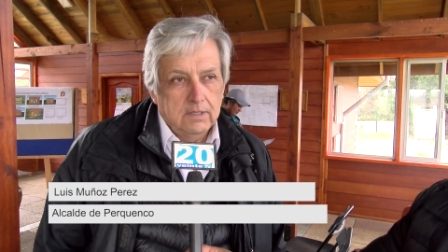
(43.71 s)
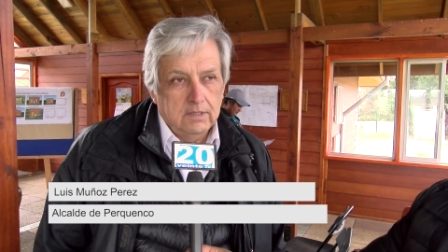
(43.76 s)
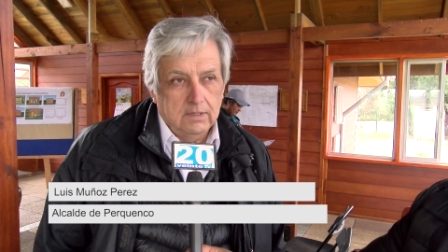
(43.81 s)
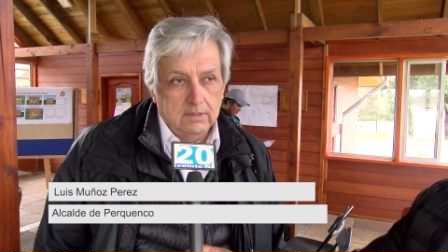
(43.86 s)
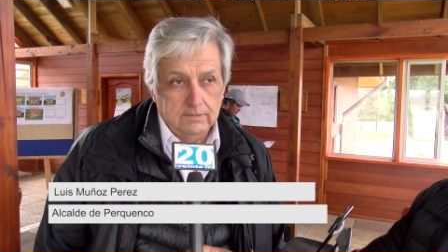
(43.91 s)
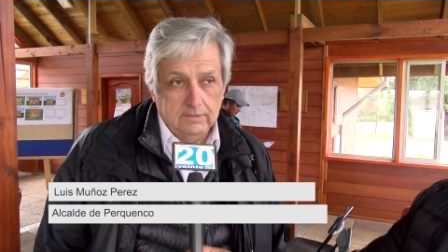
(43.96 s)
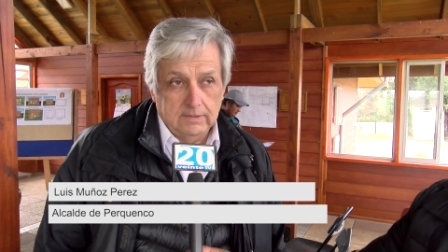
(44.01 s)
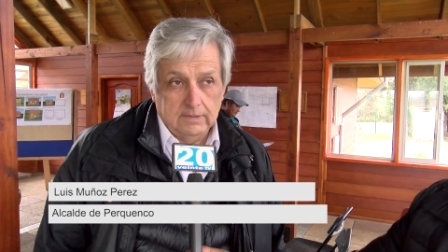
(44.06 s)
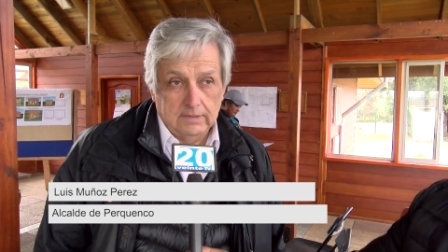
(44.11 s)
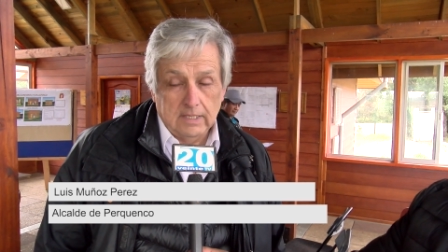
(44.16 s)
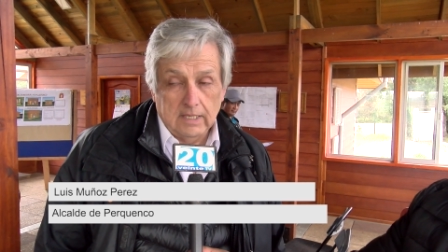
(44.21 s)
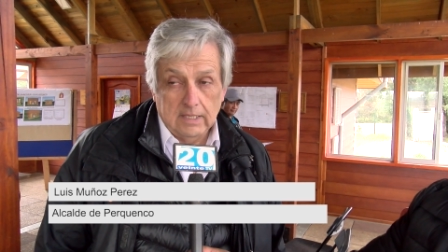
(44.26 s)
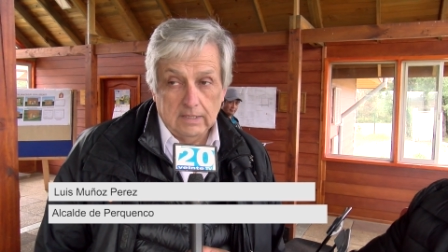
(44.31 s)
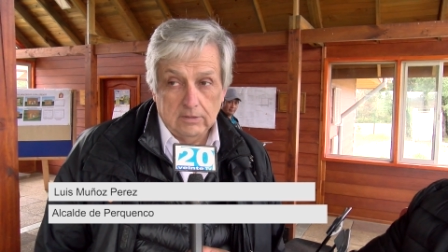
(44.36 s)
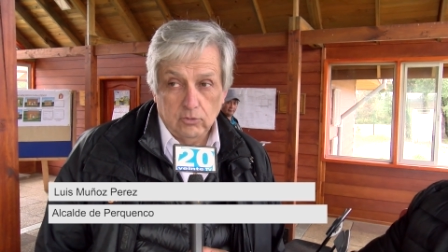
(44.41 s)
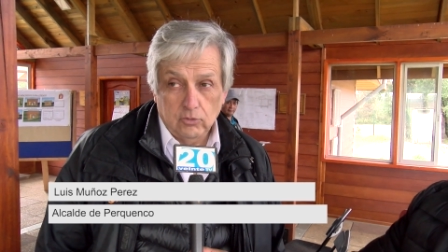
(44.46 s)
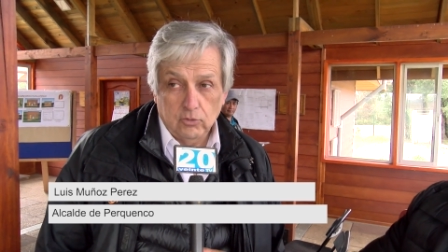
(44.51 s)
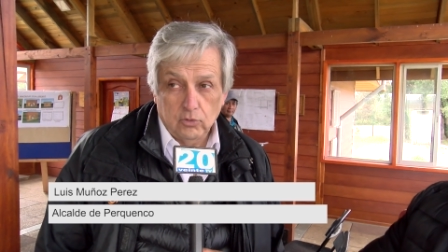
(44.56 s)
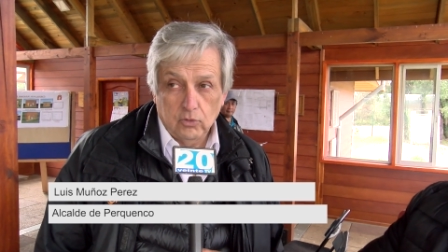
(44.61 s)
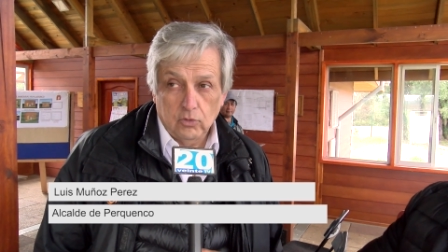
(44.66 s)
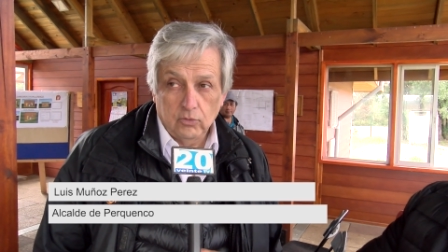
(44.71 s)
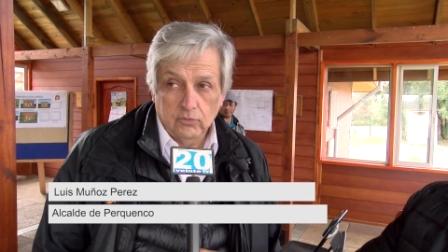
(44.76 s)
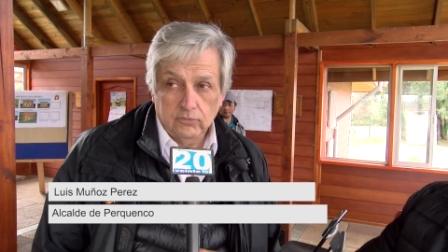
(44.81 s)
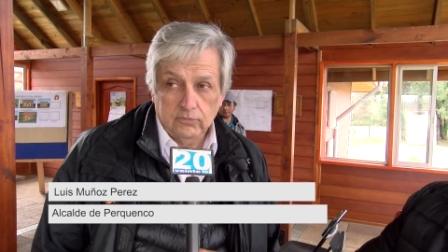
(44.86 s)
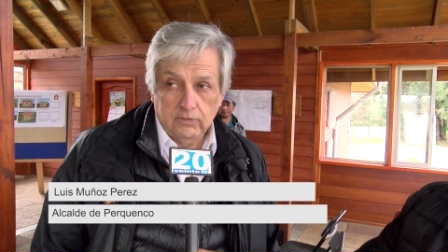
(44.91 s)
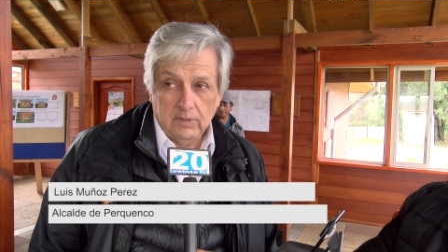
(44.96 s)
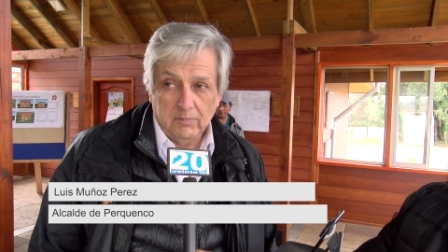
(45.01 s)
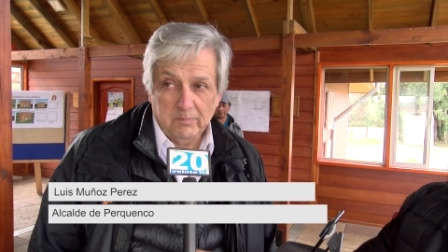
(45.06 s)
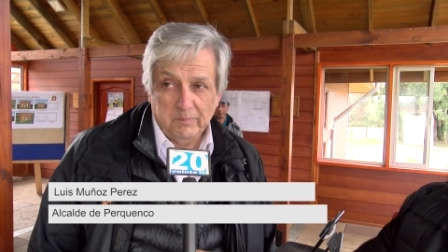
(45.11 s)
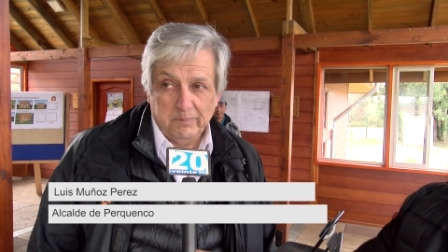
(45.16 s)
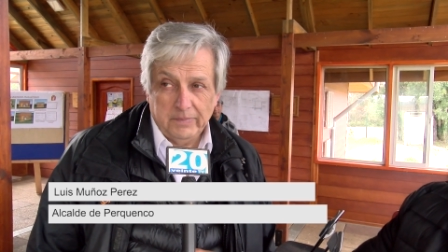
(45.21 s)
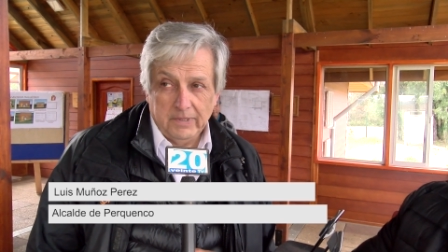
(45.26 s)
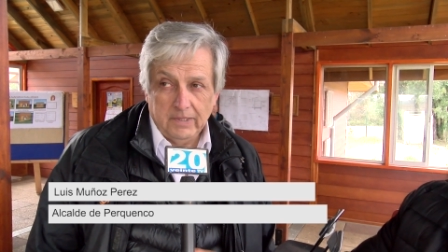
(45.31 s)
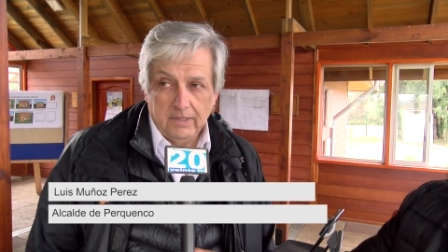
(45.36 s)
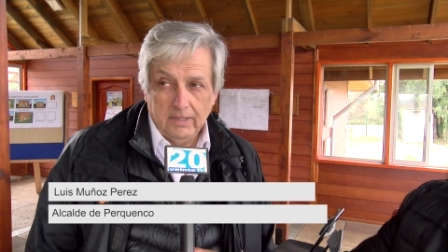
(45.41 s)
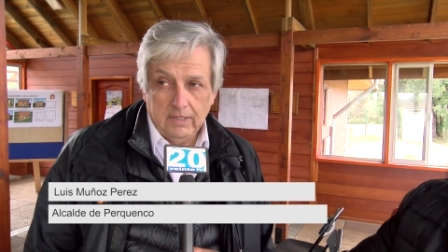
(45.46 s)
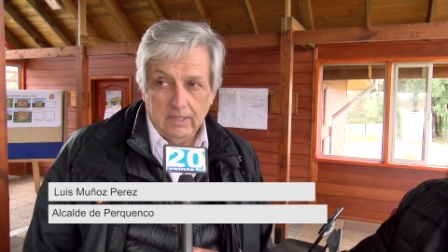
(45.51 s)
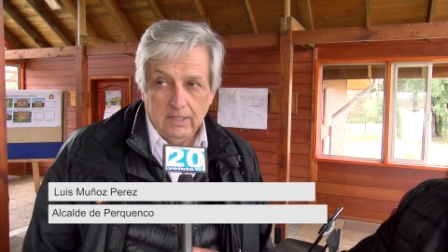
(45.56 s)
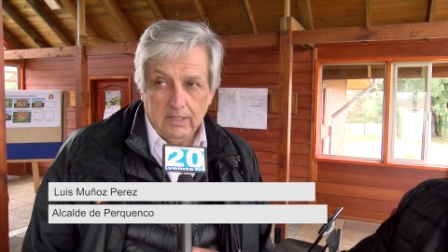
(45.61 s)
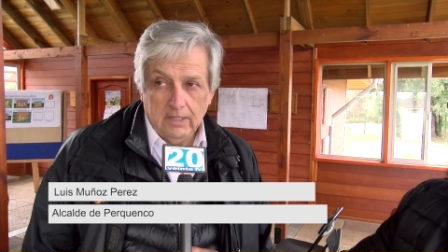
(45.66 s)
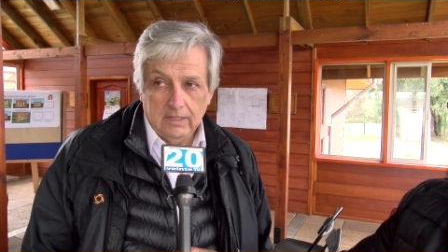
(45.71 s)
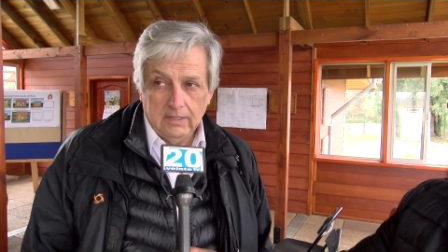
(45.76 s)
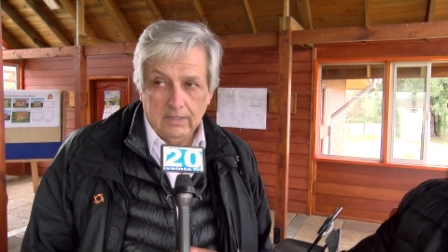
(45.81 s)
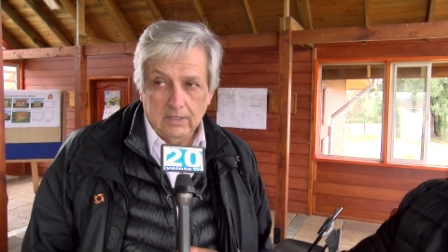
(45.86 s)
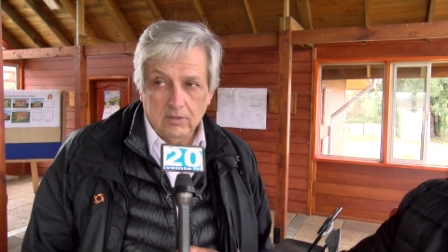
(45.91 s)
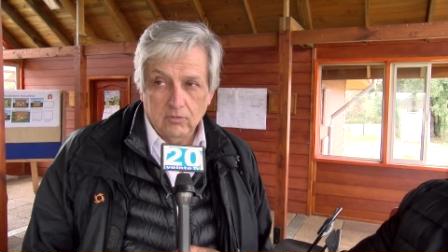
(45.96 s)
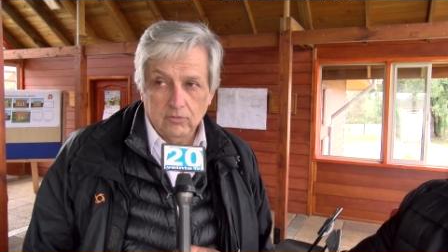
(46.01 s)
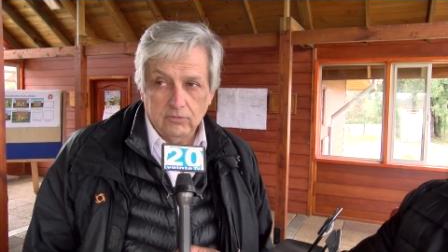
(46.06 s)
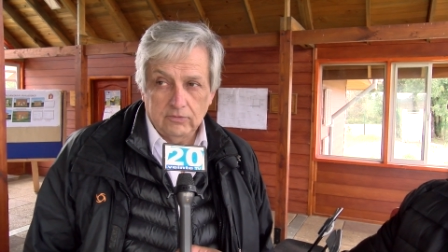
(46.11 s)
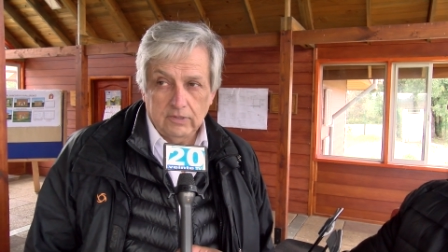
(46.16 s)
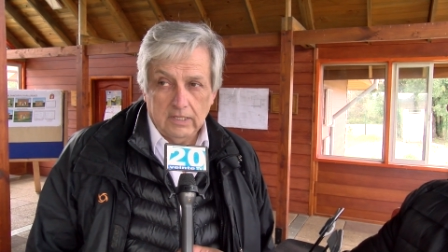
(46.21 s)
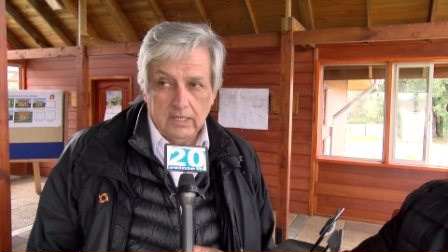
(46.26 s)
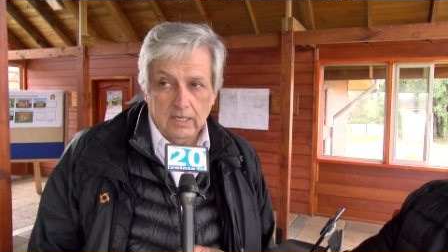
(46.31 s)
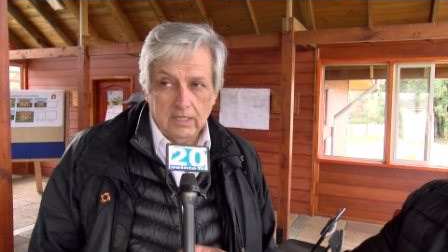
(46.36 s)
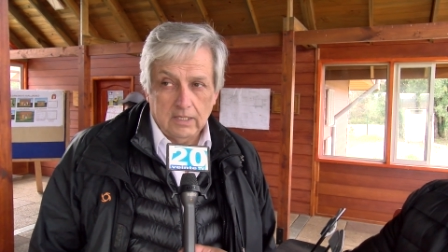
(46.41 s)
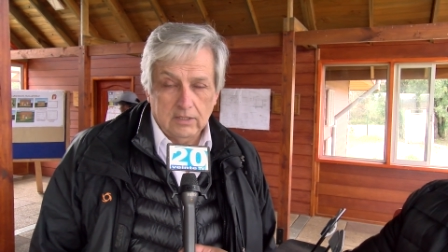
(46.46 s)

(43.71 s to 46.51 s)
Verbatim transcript: y se trató siempre de considerar